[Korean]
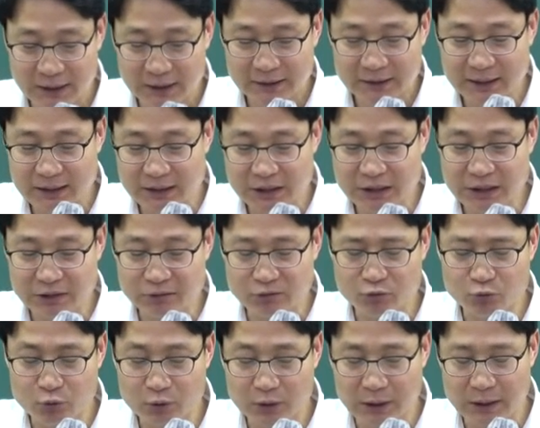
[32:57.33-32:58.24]
단
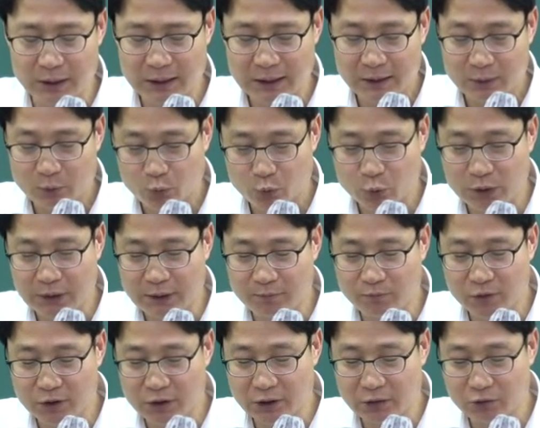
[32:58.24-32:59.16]
시군구가
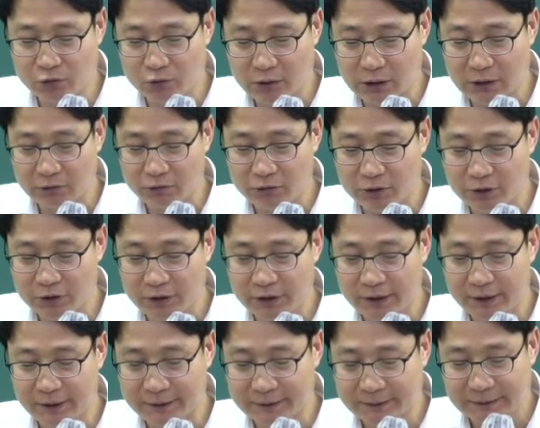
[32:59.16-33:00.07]
위임 징수하고
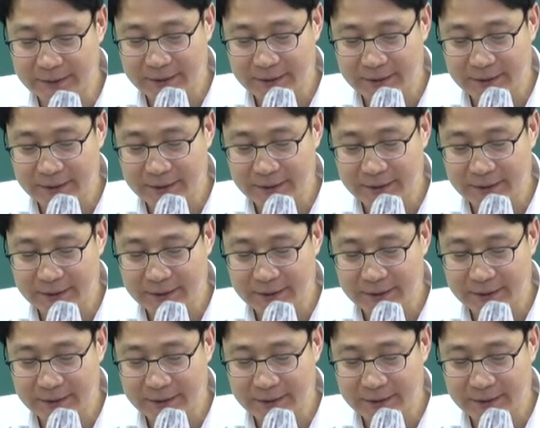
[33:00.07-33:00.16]
있는데